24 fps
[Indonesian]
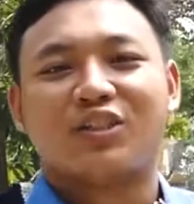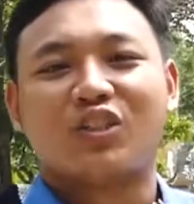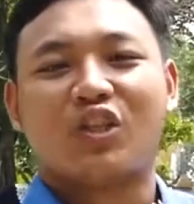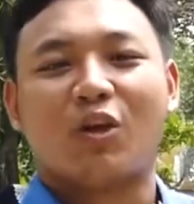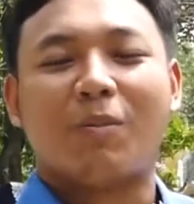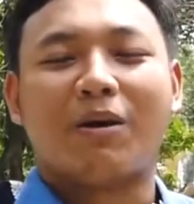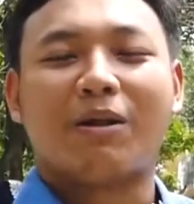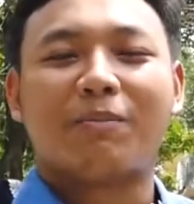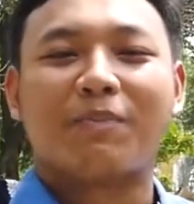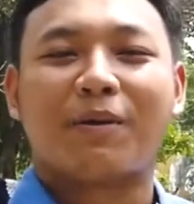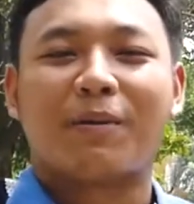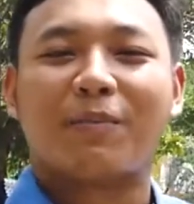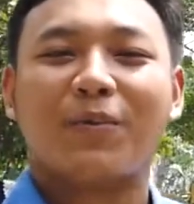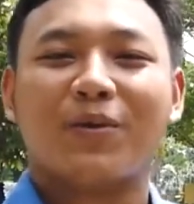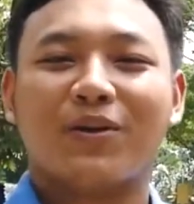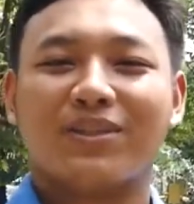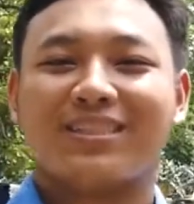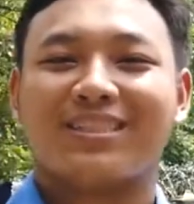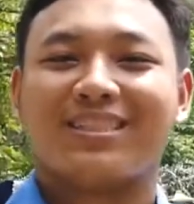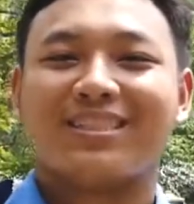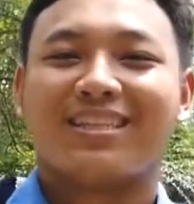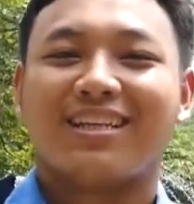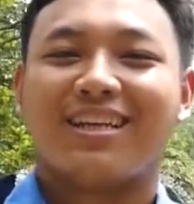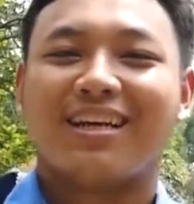Sobat
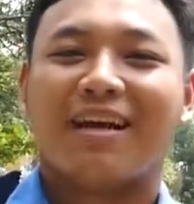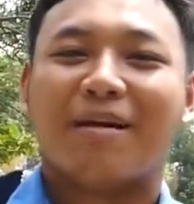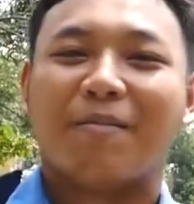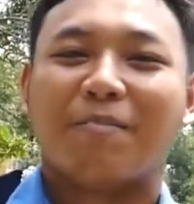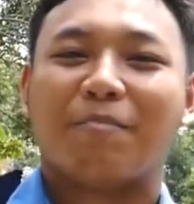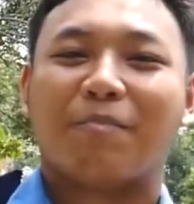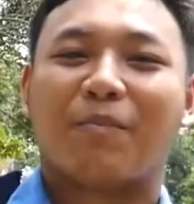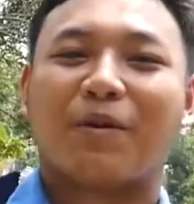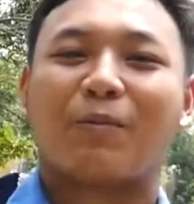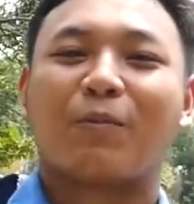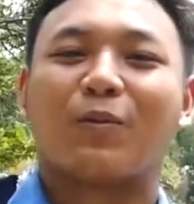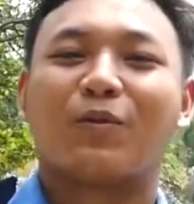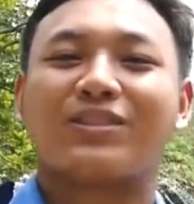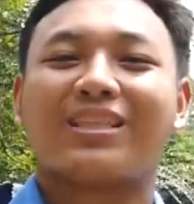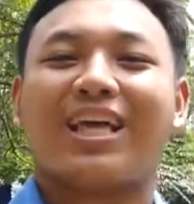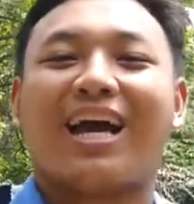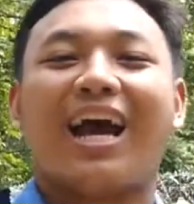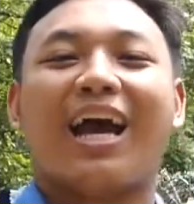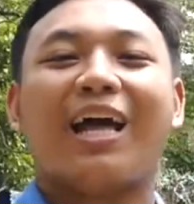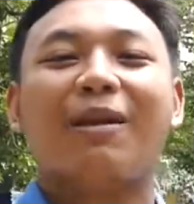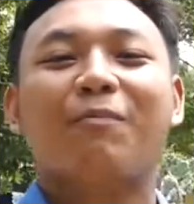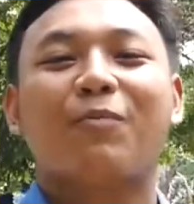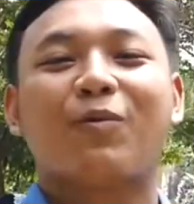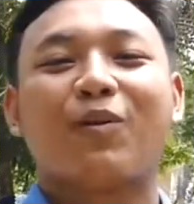Perpus,
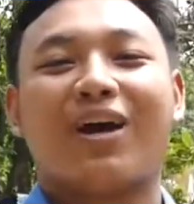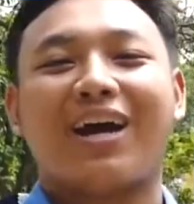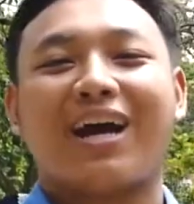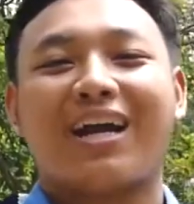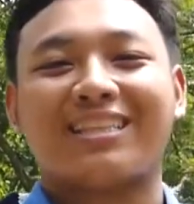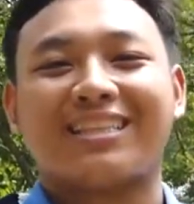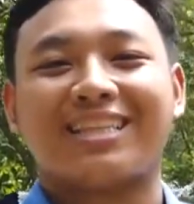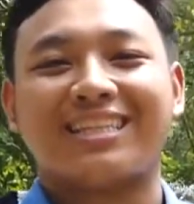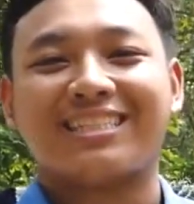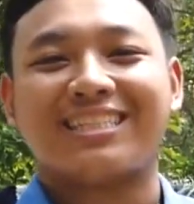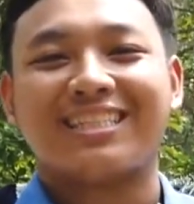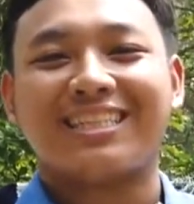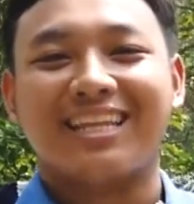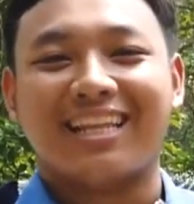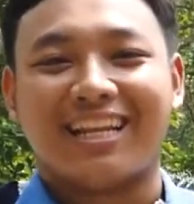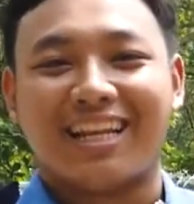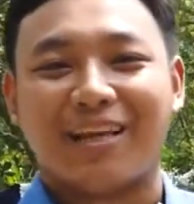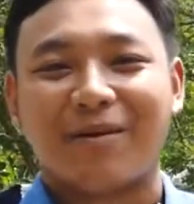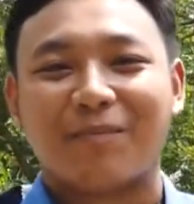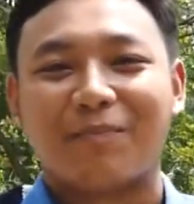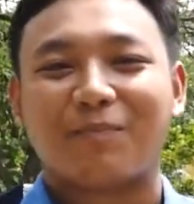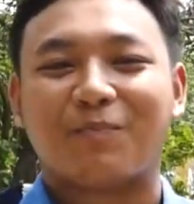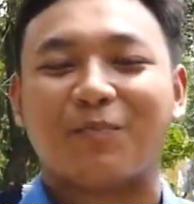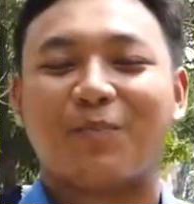Perpustakaan Purwakarta
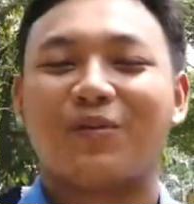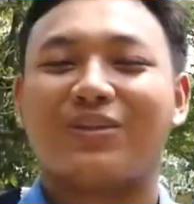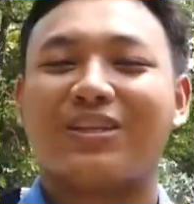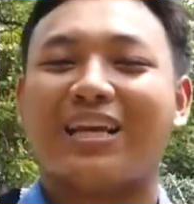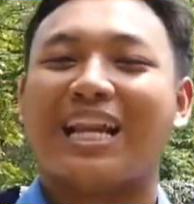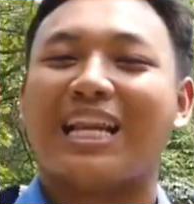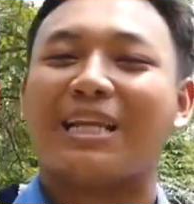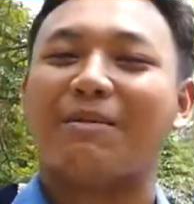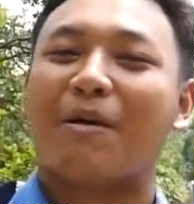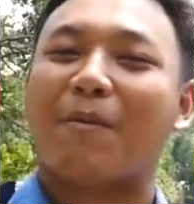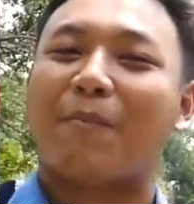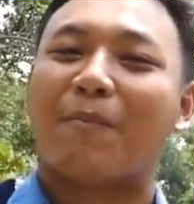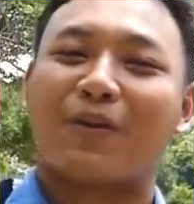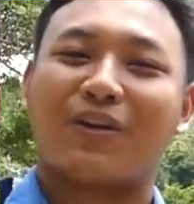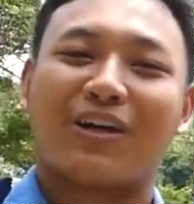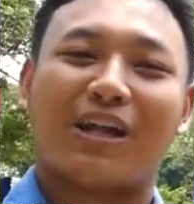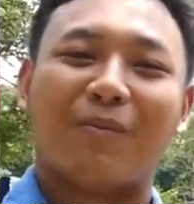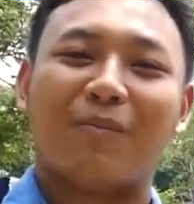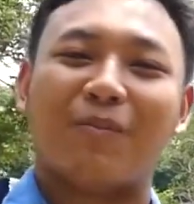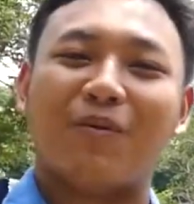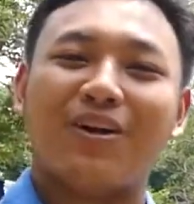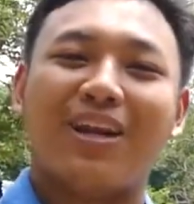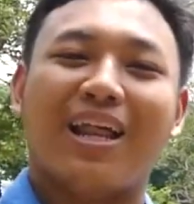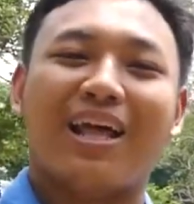sendiri punya lima
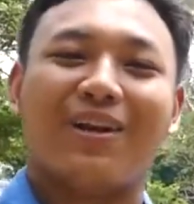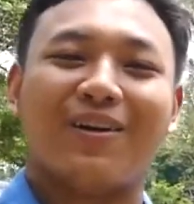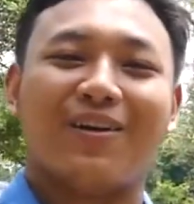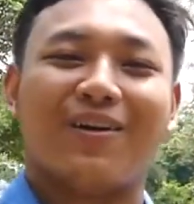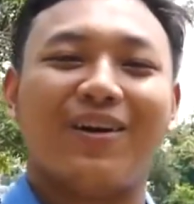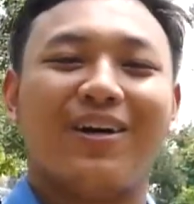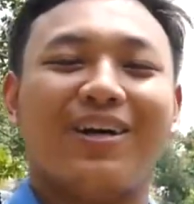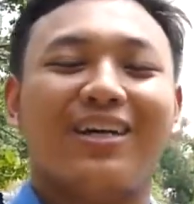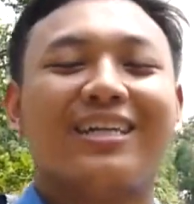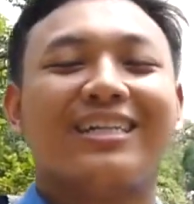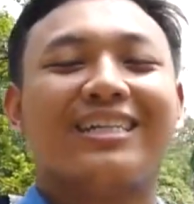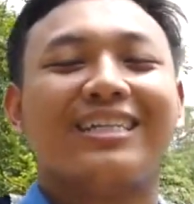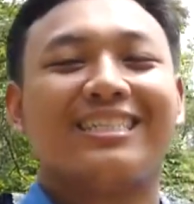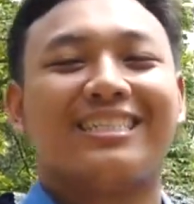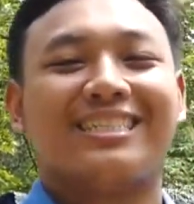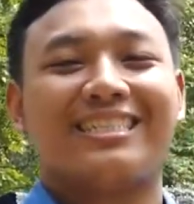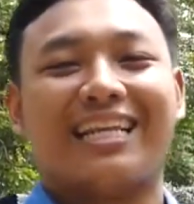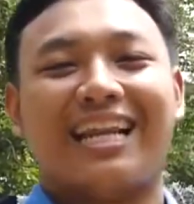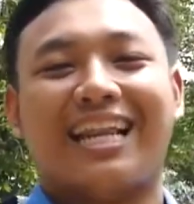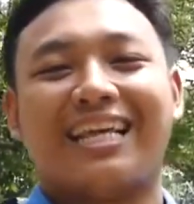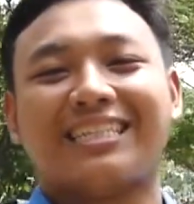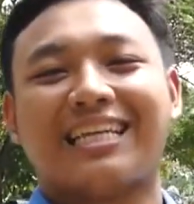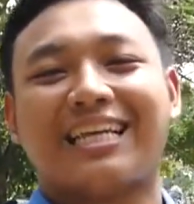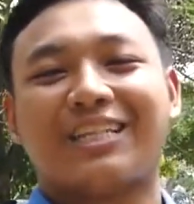program unggulan loh.
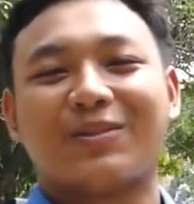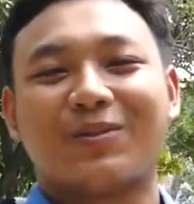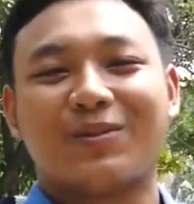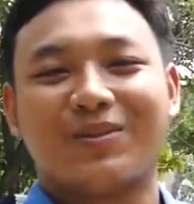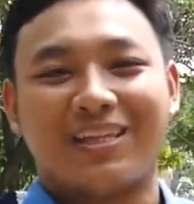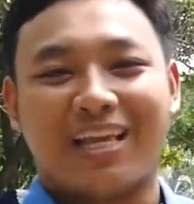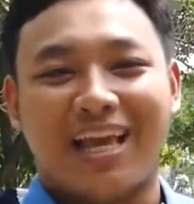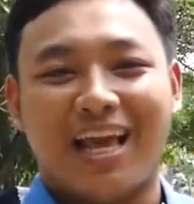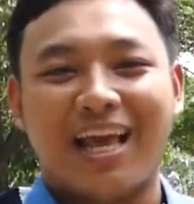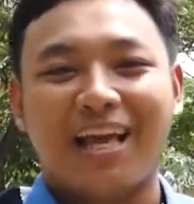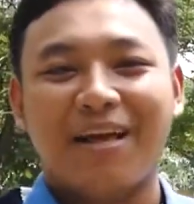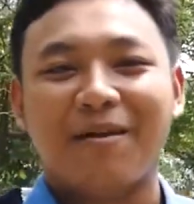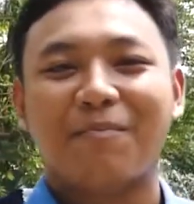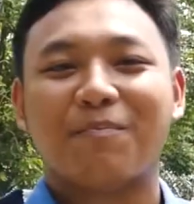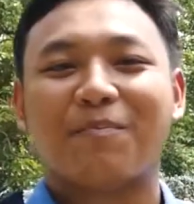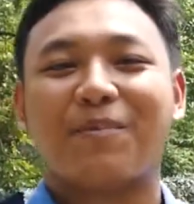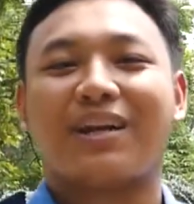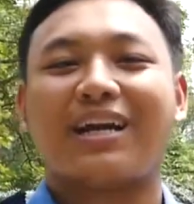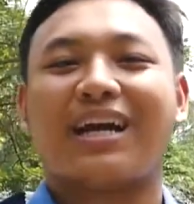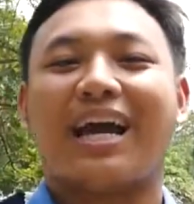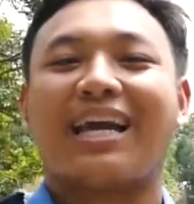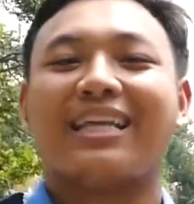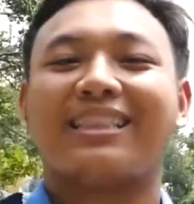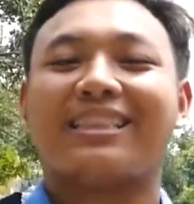Salah satunya
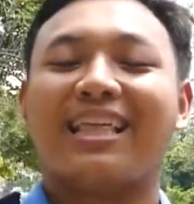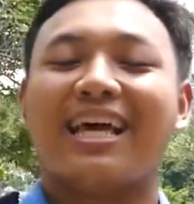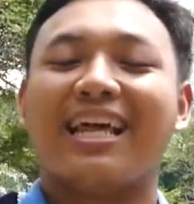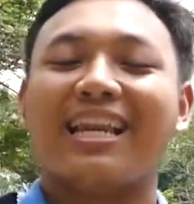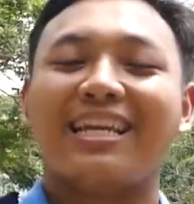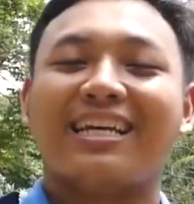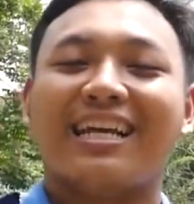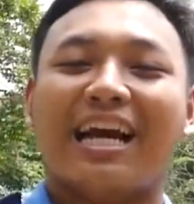berkaitan